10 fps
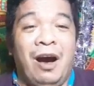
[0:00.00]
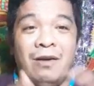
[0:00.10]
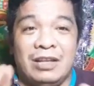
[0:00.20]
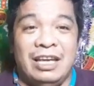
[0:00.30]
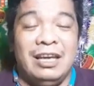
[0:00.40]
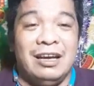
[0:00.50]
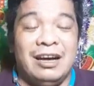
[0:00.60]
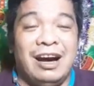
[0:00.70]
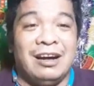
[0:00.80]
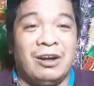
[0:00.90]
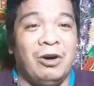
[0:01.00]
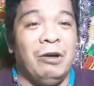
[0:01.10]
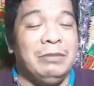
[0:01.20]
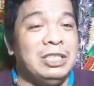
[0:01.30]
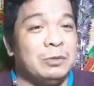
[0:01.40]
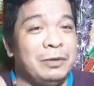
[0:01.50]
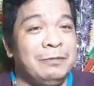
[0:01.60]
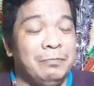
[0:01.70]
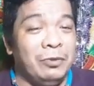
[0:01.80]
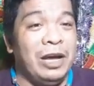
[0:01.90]
Okay? Ang comment
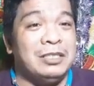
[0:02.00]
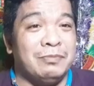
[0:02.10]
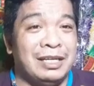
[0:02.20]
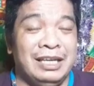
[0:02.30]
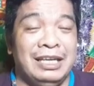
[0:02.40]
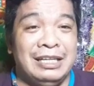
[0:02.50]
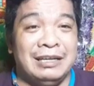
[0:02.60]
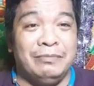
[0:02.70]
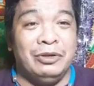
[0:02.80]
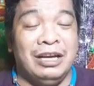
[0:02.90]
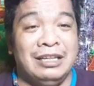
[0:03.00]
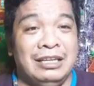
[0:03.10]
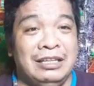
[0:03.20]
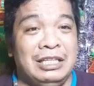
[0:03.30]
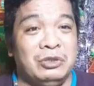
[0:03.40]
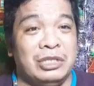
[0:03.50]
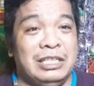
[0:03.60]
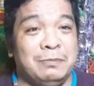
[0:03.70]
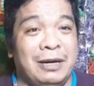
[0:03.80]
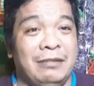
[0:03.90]
spam po ay makikita po natin dito sa
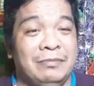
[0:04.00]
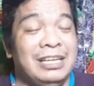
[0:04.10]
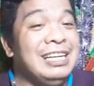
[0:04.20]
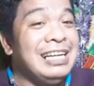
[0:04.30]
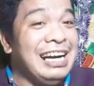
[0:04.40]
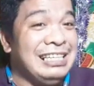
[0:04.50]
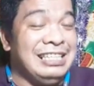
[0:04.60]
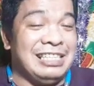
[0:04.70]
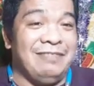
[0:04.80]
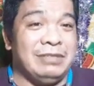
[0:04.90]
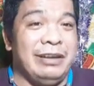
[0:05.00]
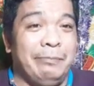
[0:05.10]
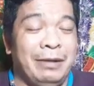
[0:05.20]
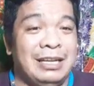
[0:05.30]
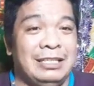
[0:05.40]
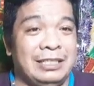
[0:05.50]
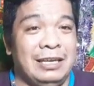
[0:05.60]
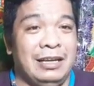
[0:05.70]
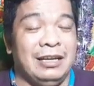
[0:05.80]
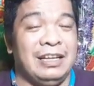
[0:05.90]
spam and deceptive
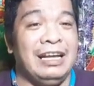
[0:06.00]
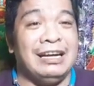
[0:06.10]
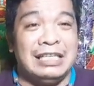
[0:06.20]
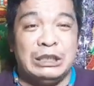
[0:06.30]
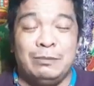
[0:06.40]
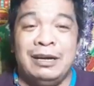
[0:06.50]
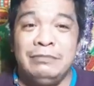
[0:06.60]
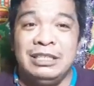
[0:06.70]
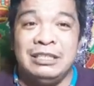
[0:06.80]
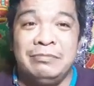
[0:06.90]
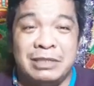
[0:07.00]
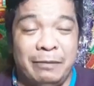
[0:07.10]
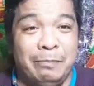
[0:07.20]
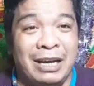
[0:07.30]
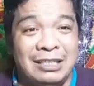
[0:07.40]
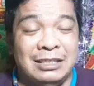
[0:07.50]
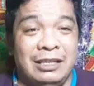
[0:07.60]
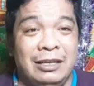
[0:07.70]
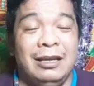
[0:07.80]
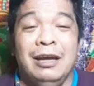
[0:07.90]
policy. Kaya ang spam deceptive
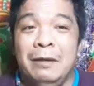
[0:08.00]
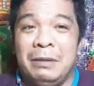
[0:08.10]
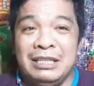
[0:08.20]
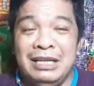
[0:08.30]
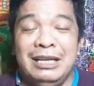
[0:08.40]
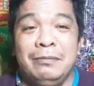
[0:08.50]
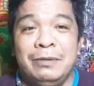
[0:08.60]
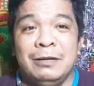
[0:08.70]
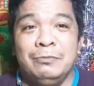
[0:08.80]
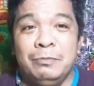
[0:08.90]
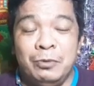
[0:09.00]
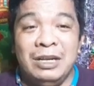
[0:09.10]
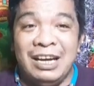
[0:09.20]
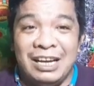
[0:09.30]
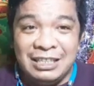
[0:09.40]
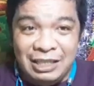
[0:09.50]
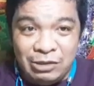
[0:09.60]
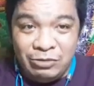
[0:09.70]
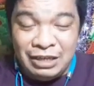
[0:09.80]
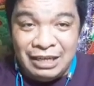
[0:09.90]
policy, pag nilabag mo po lahat
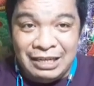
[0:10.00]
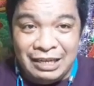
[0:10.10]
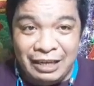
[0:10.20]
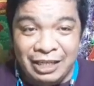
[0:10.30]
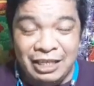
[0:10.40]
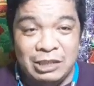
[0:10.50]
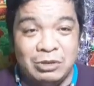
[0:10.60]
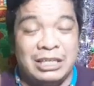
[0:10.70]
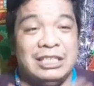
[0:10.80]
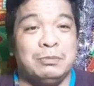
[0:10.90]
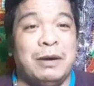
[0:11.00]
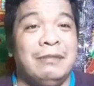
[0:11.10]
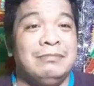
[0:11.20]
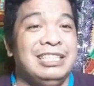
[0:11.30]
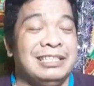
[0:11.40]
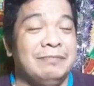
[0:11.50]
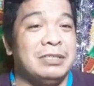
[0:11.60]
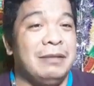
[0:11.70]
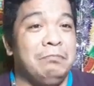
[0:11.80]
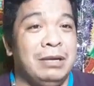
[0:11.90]
itong nakalagay dito sa spam
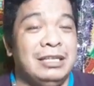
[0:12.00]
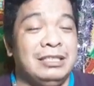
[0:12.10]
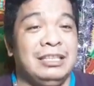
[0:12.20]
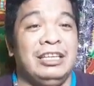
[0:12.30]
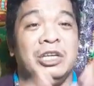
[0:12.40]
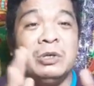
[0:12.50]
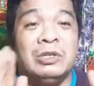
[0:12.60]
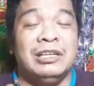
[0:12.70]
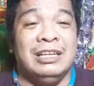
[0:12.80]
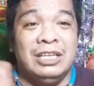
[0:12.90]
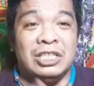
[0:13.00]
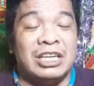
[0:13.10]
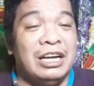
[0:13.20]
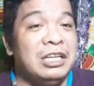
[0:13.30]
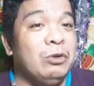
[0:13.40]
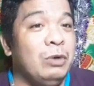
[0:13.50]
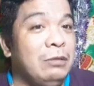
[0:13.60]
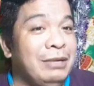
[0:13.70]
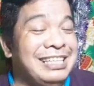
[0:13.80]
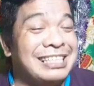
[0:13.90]
deceptive policy, your channel will
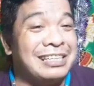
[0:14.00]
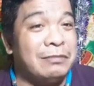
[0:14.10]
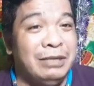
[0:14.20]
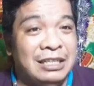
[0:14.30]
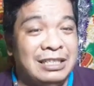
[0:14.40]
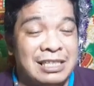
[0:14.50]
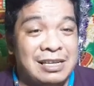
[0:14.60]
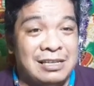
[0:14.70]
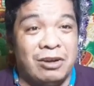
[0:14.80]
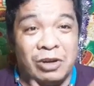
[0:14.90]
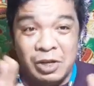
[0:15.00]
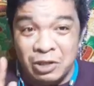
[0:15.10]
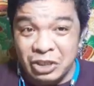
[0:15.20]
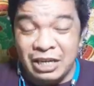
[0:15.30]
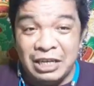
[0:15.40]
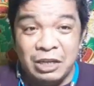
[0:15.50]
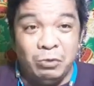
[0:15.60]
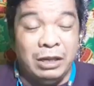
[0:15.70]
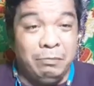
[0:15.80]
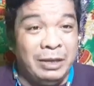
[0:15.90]
be terminated or your channel
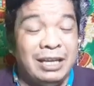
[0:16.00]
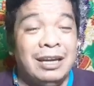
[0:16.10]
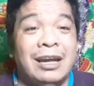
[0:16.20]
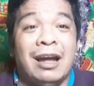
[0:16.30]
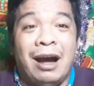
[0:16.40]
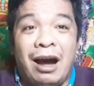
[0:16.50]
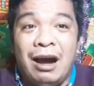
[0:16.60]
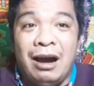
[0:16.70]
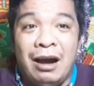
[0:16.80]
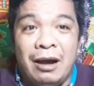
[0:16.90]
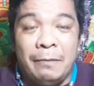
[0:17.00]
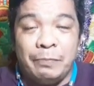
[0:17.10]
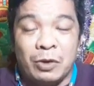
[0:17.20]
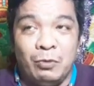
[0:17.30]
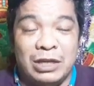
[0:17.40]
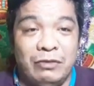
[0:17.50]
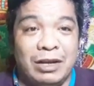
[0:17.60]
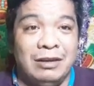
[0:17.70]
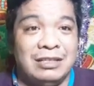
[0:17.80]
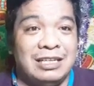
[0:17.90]
will be uh, what we
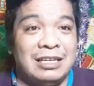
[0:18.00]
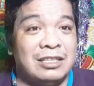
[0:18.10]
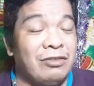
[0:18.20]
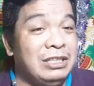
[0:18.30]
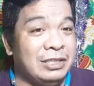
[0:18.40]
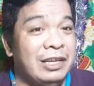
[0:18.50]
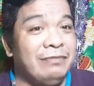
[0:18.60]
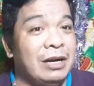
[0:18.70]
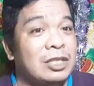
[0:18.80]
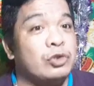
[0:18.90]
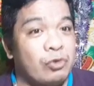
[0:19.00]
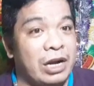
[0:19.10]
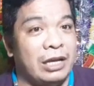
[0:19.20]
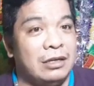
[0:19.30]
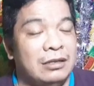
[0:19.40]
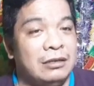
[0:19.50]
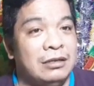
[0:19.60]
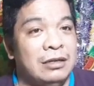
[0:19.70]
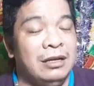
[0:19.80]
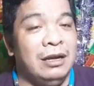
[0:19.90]
call that receive a strike
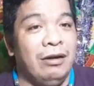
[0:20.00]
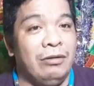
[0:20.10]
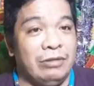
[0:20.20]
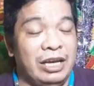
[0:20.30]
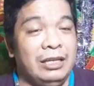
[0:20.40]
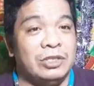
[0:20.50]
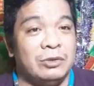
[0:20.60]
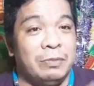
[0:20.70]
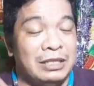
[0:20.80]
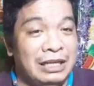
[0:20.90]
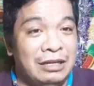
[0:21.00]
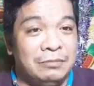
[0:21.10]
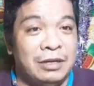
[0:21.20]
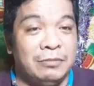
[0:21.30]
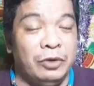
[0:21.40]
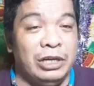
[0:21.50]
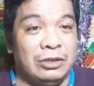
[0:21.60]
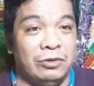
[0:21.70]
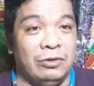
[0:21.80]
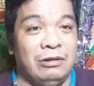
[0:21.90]
okay so pag nilabag mo
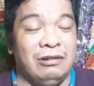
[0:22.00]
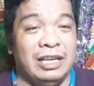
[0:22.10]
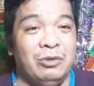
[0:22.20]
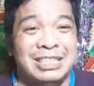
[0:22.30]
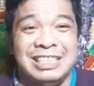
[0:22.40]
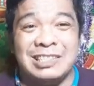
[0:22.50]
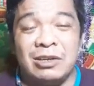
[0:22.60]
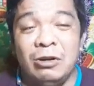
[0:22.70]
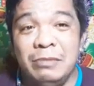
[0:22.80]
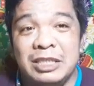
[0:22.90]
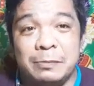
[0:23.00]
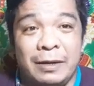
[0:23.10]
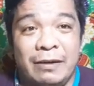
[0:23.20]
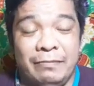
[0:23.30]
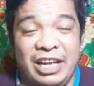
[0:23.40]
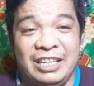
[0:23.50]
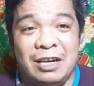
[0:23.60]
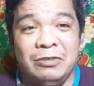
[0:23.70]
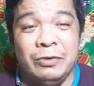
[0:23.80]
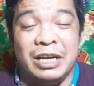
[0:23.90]
ito okay what is comment spam and
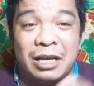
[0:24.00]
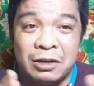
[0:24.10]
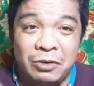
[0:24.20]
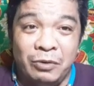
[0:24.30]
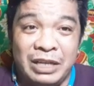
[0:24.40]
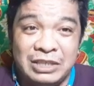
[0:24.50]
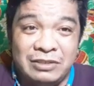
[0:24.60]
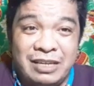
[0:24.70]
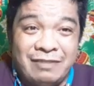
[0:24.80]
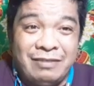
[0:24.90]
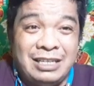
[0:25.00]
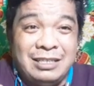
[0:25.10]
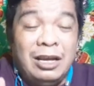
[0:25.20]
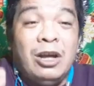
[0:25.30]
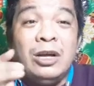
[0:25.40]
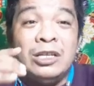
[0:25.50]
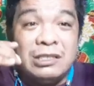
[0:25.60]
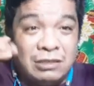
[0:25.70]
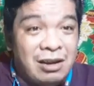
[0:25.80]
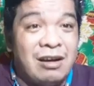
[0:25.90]
now we are going to direct
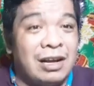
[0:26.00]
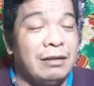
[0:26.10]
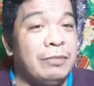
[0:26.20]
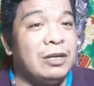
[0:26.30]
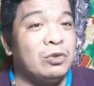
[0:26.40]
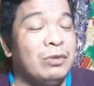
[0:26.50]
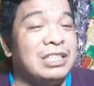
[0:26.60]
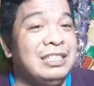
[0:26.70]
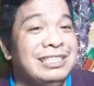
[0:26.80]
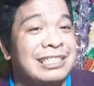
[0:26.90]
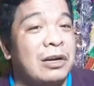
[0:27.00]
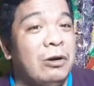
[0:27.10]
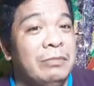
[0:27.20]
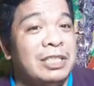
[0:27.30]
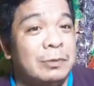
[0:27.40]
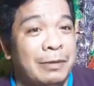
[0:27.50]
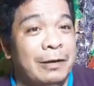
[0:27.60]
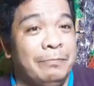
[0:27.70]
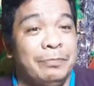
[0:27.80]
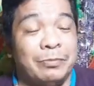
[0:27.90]
to talk about what is comment spam